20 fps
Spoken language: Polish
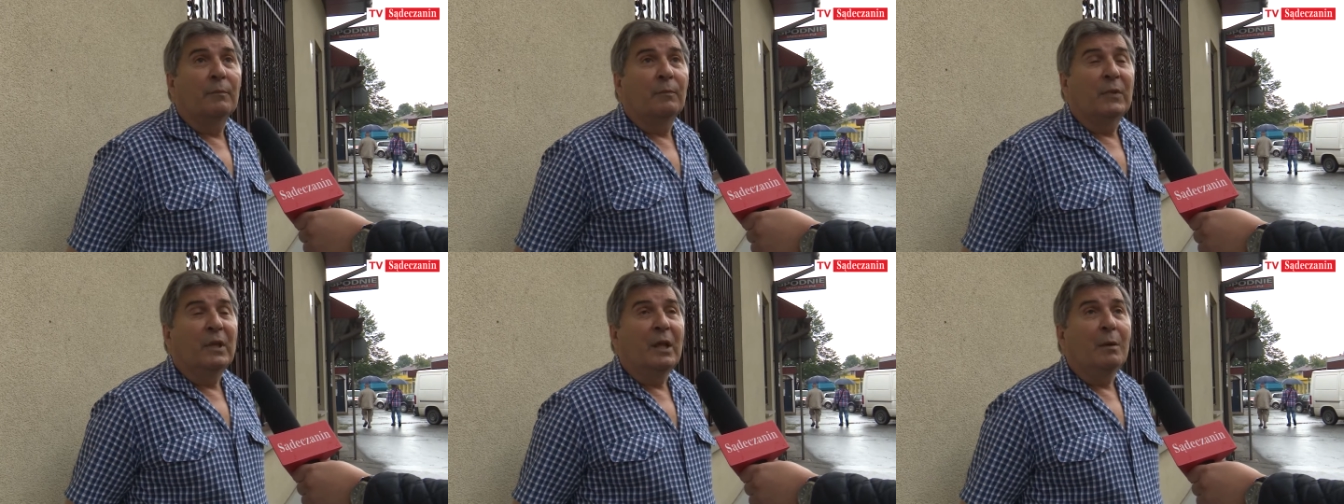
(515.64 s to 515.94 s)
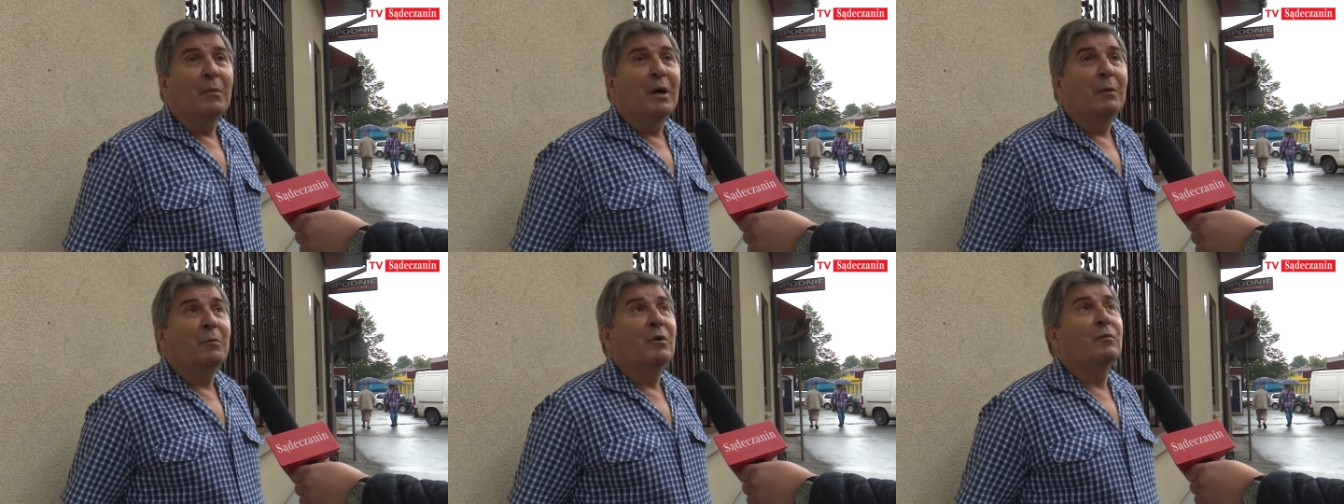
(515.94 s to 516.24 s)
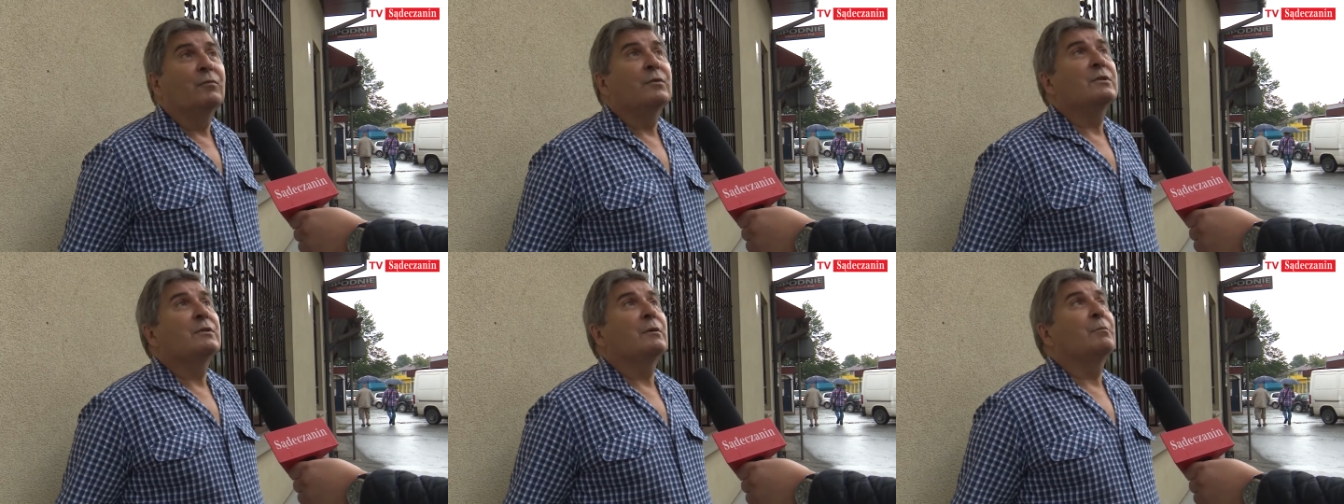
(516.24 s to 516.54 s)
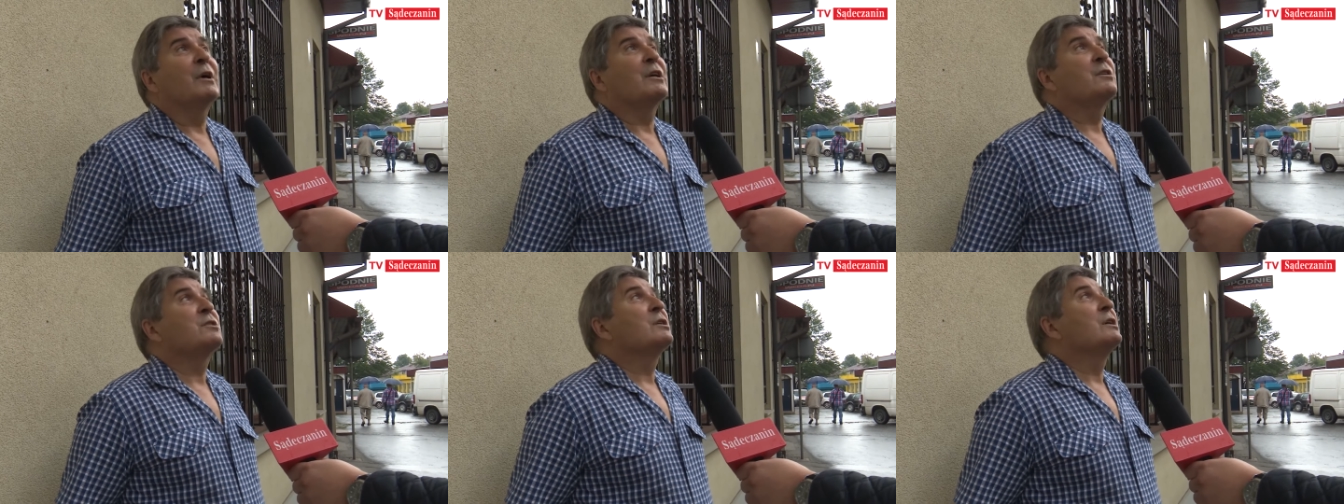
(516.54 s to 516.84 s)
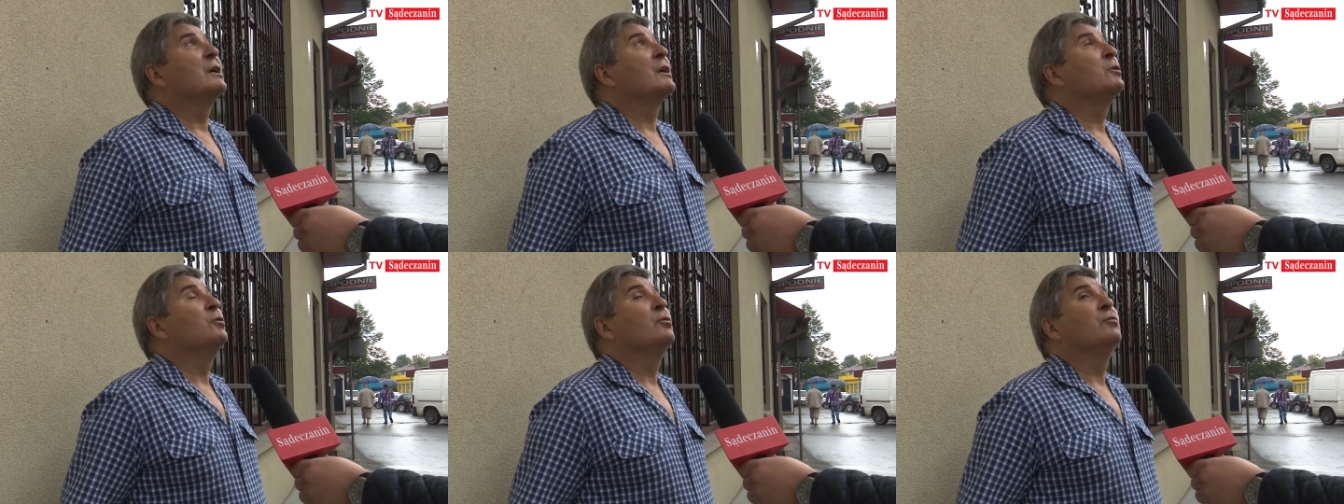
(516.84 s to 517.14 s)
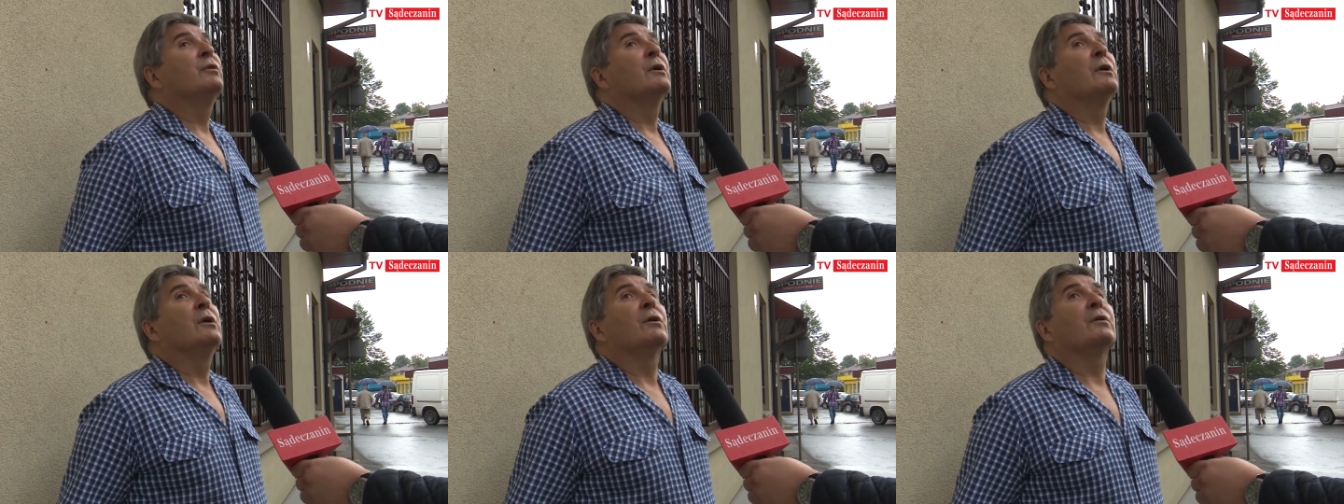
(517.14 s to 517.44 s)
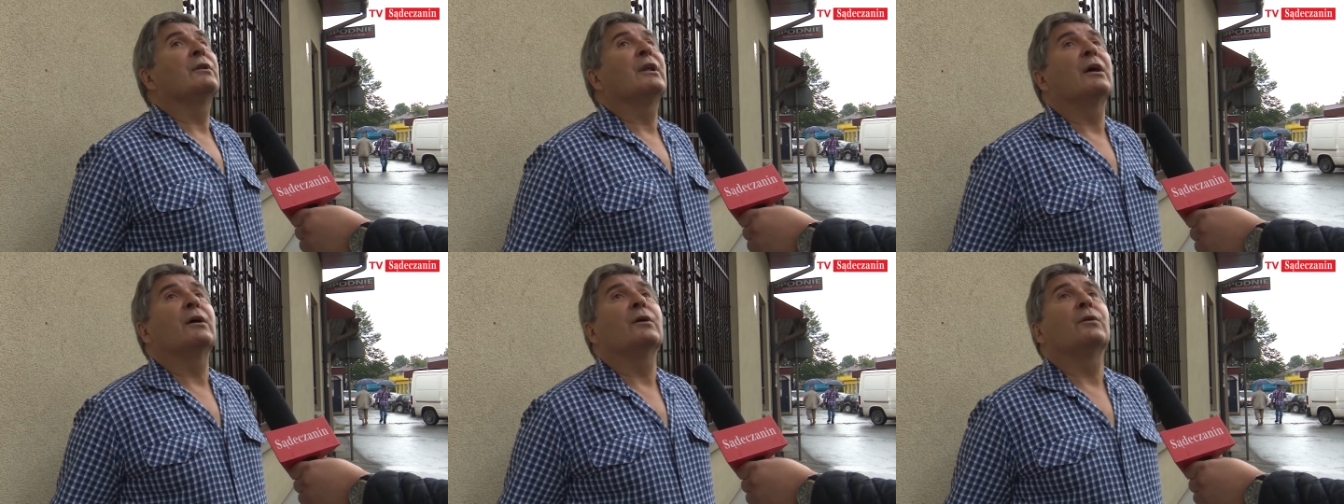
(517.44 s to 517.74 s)
Nie ma mowy. Zobaczcie jak tu
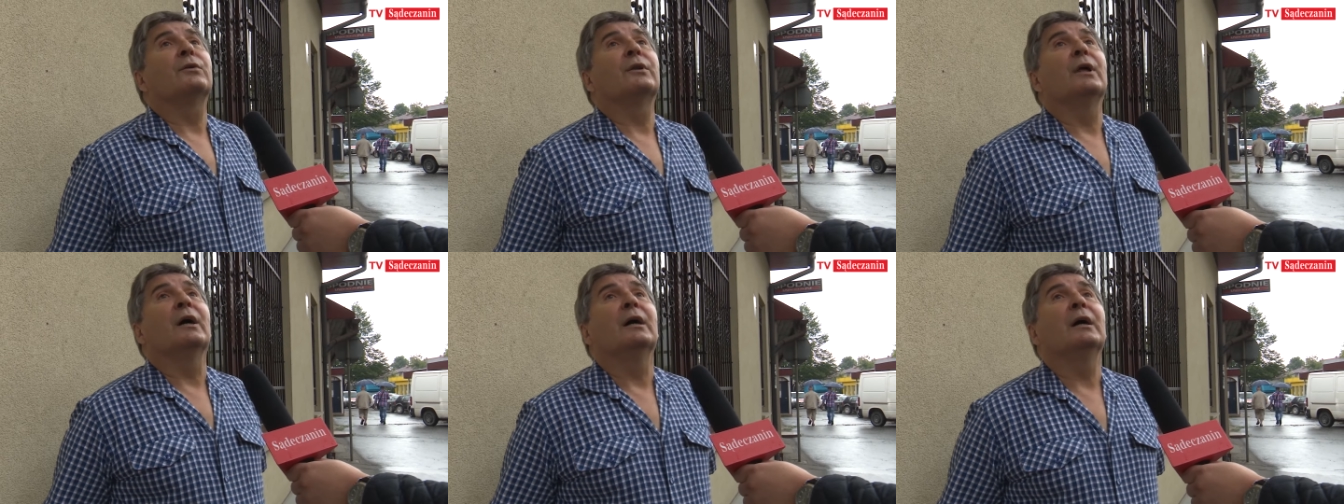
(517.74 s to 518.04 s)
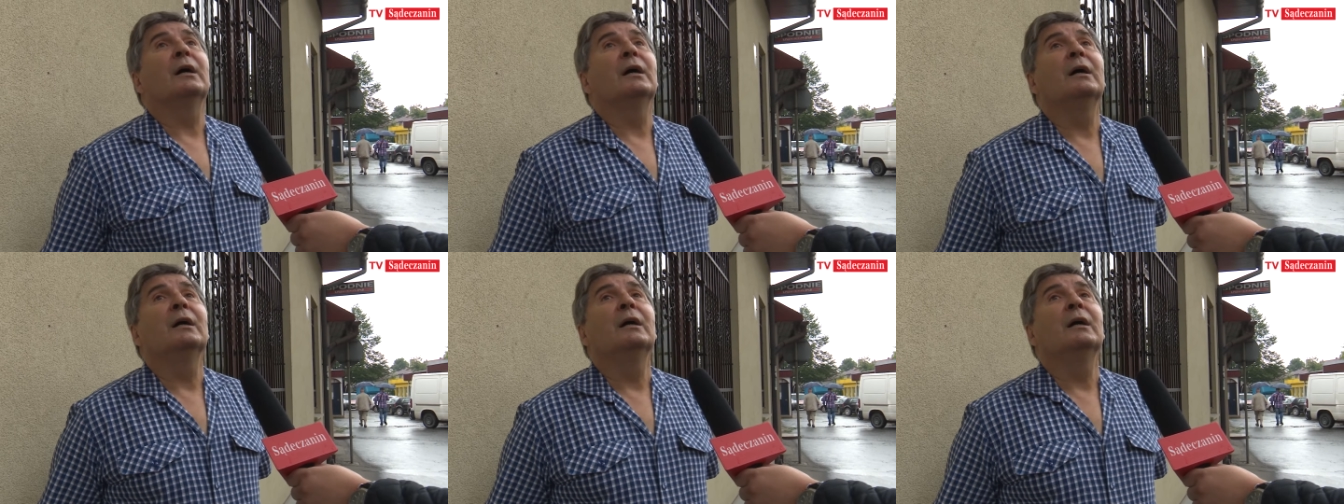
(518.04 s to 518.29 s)
wyglądają te,